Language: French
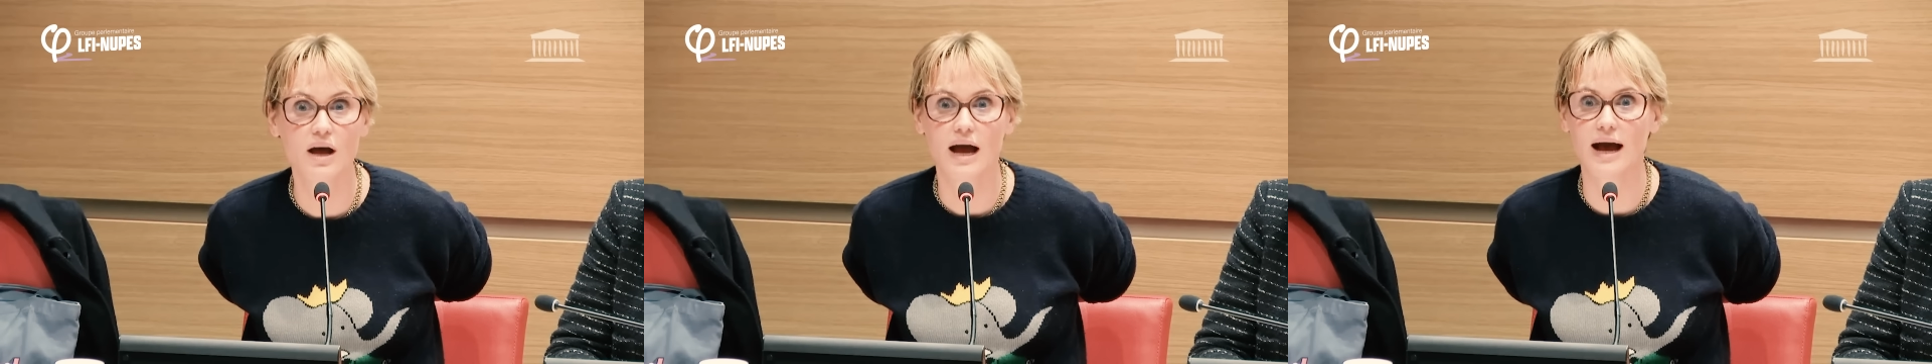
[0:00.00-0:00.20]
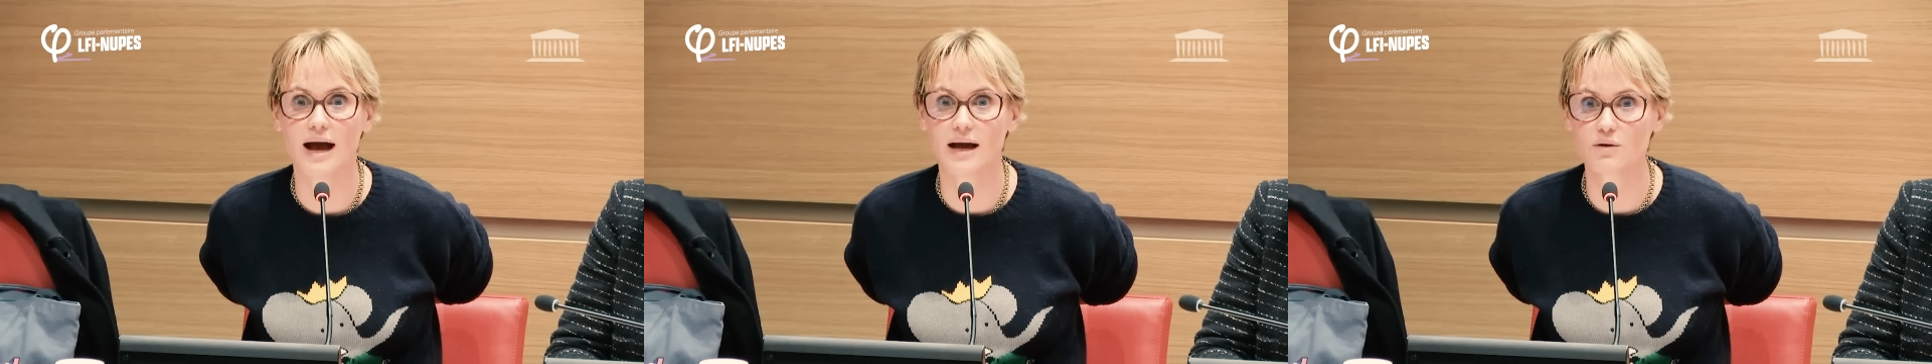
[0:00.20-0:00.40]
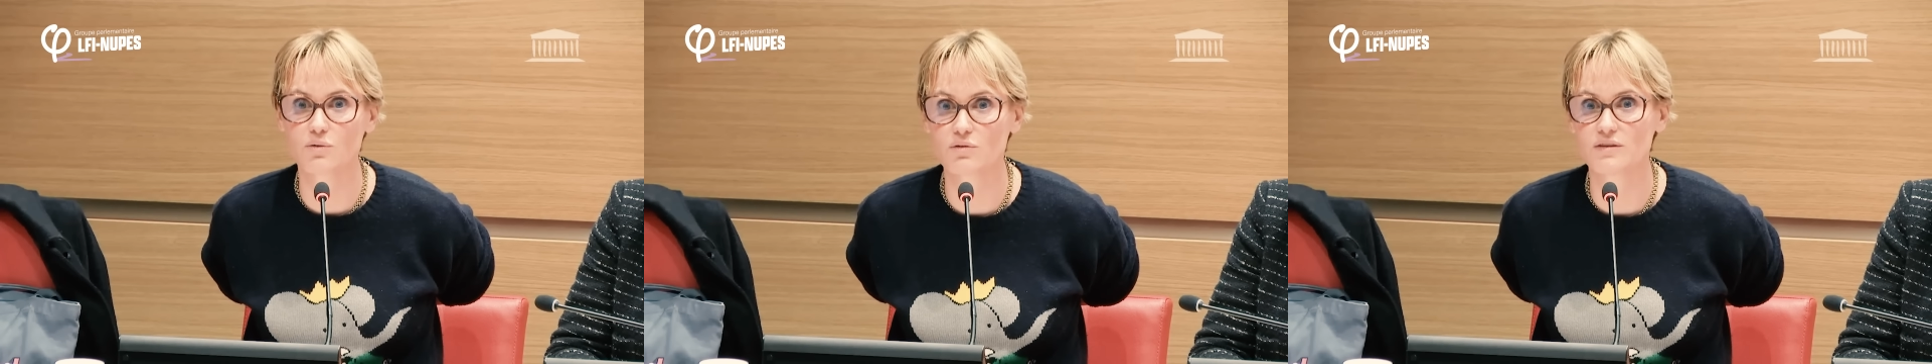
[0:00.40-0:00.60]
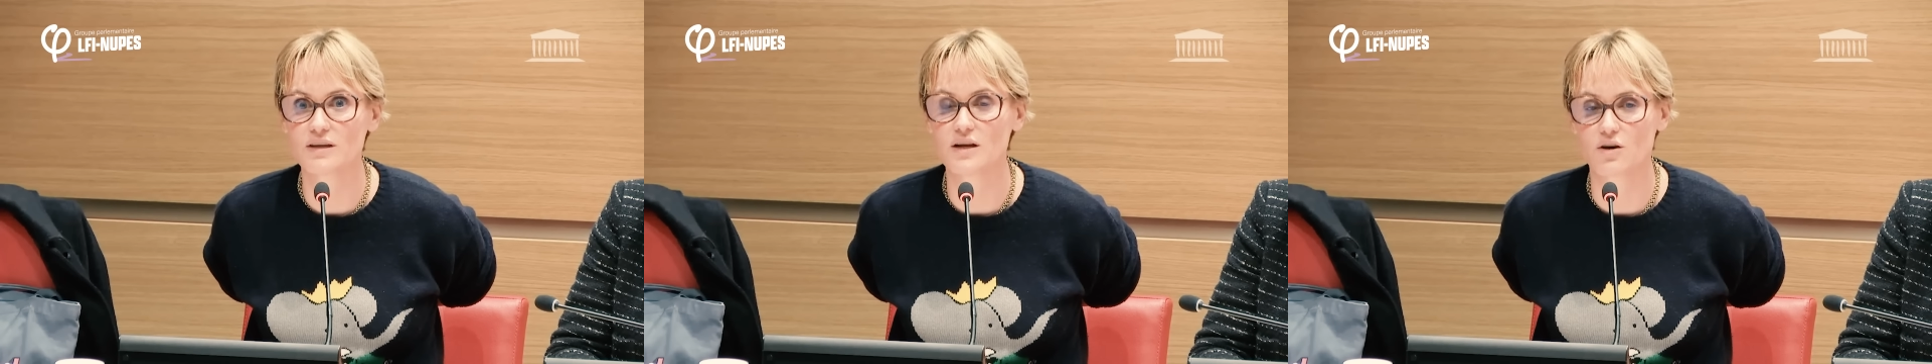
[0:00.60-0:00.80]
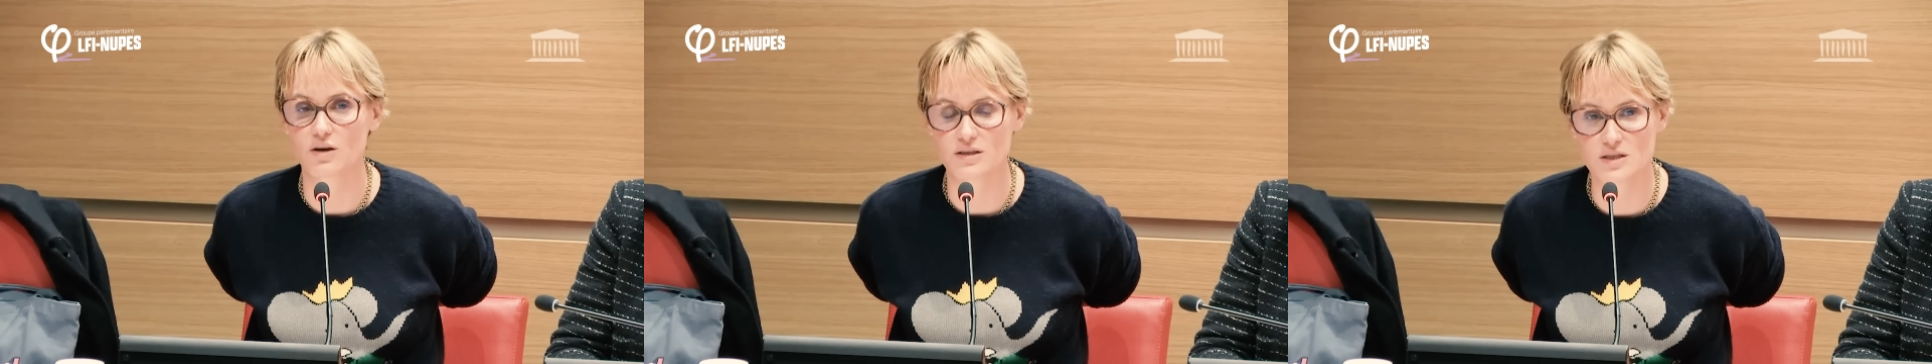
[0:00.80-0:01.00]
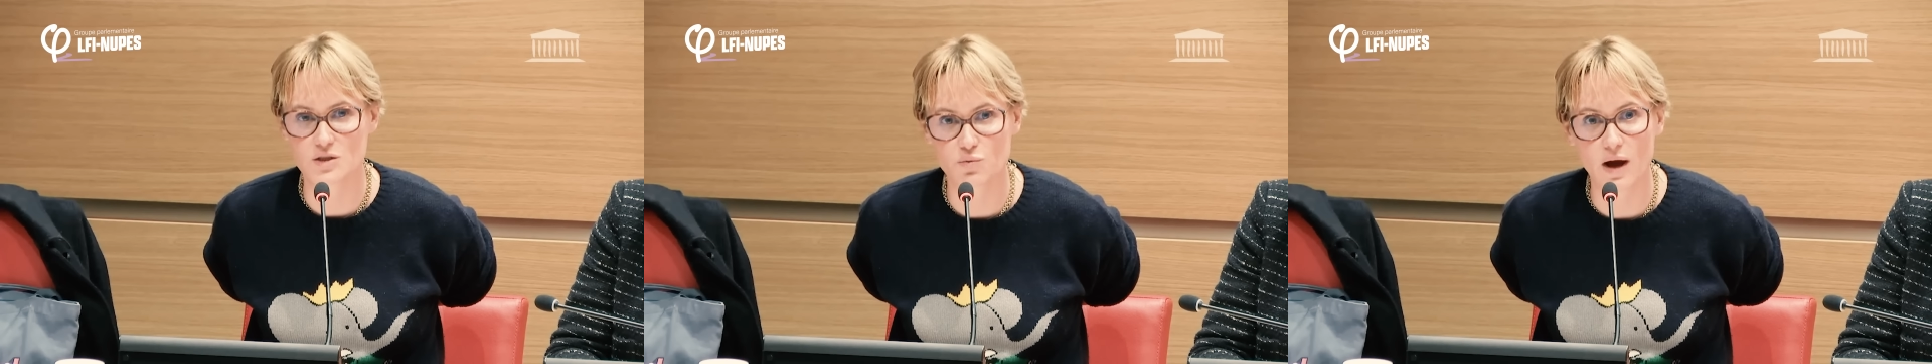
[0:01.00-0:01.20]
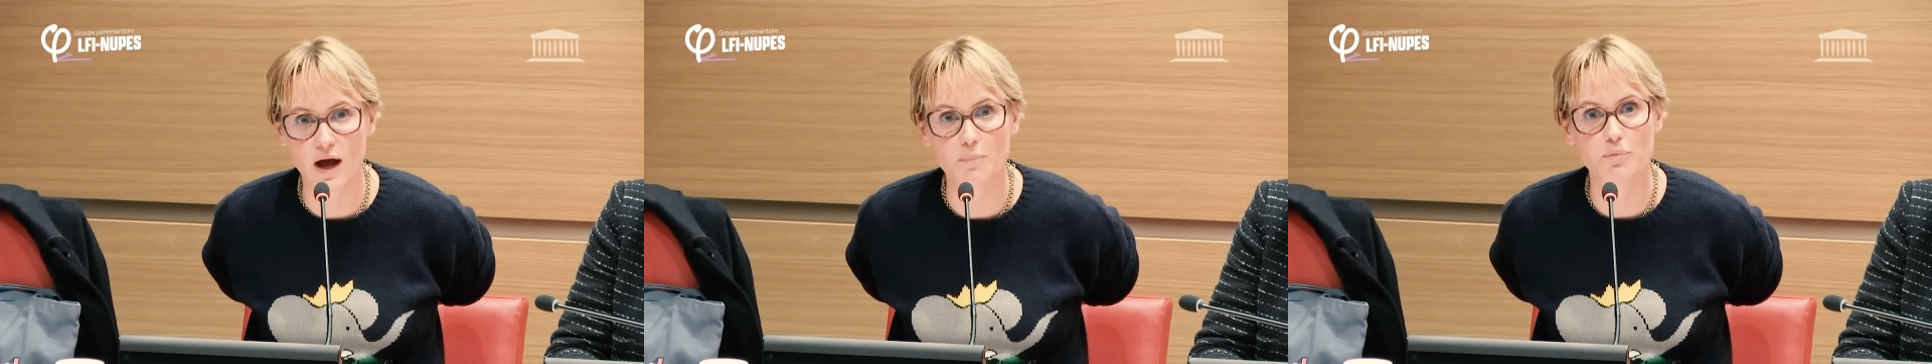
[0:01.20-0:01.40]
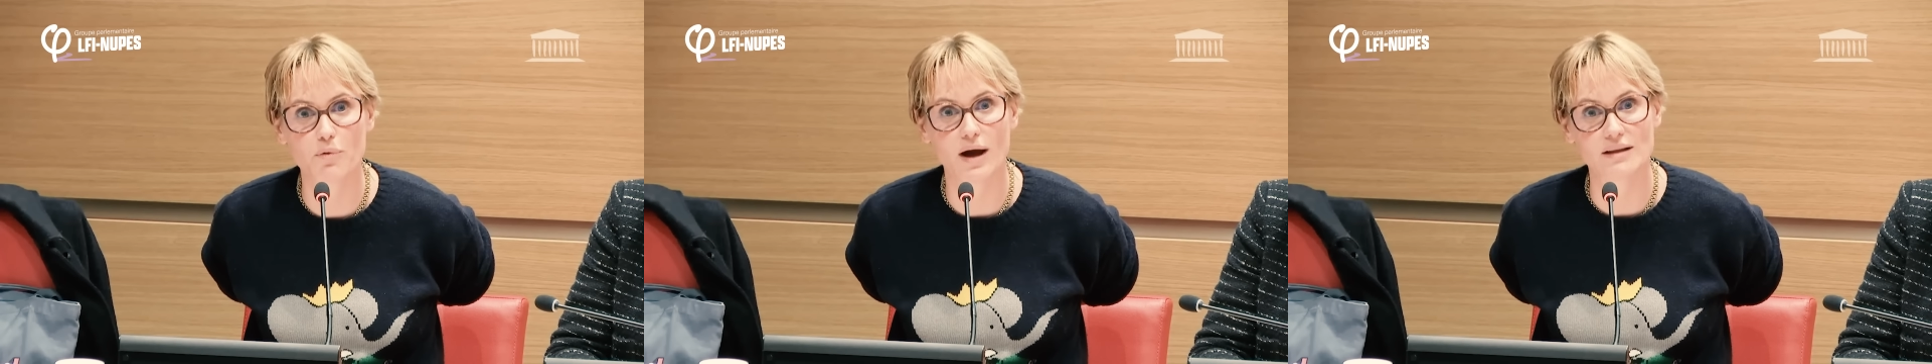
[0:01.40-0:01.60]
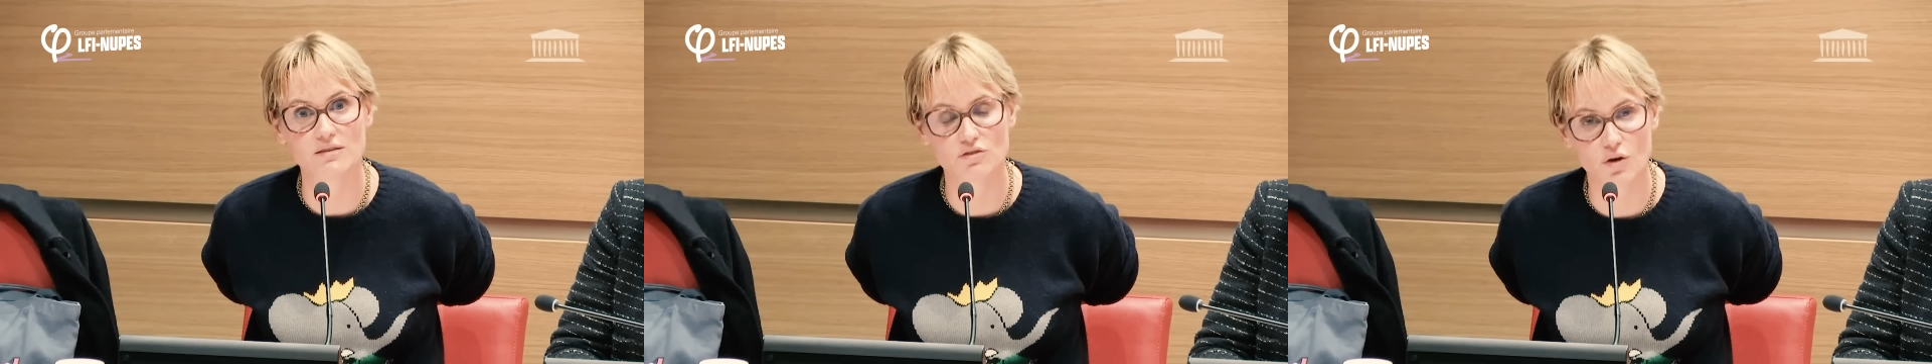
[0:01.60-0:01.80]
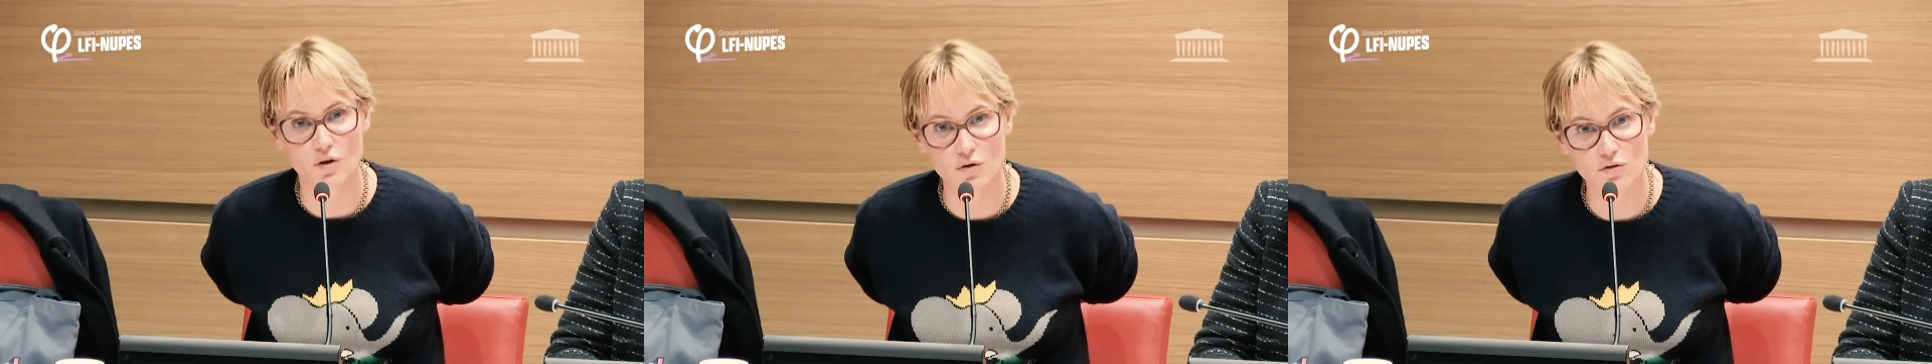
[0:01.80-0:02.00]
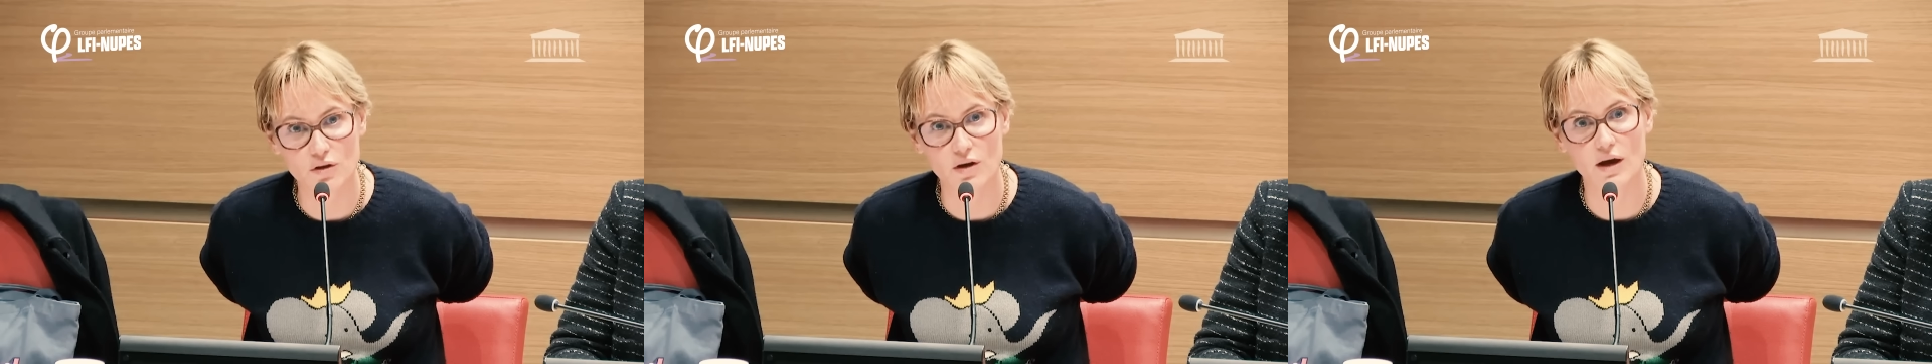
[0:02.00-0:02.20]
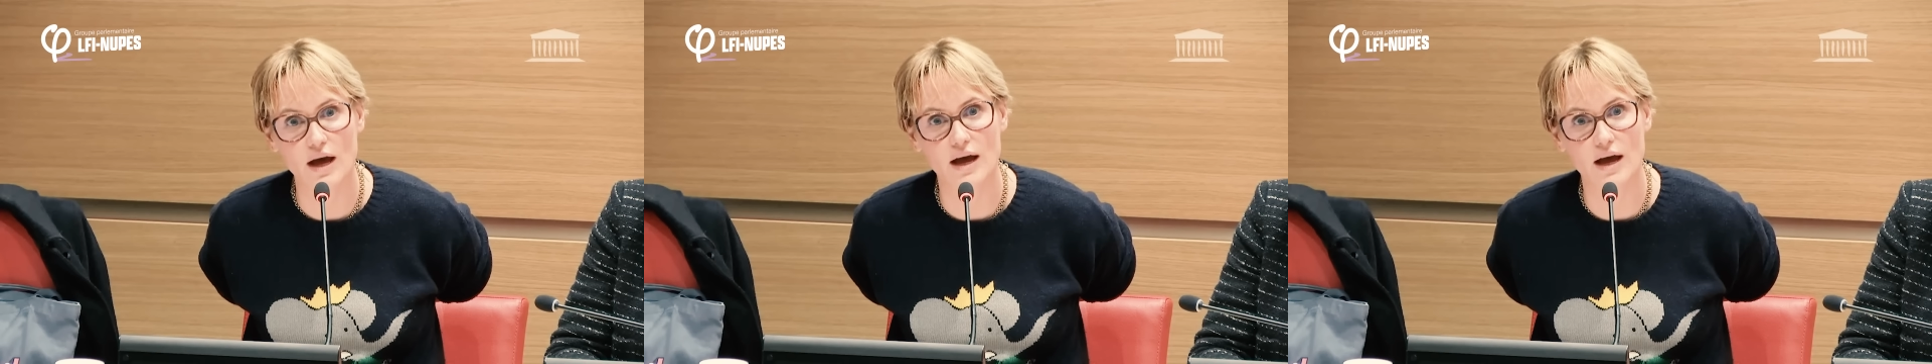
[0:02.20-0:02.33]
à raconter leur histoire pour attendre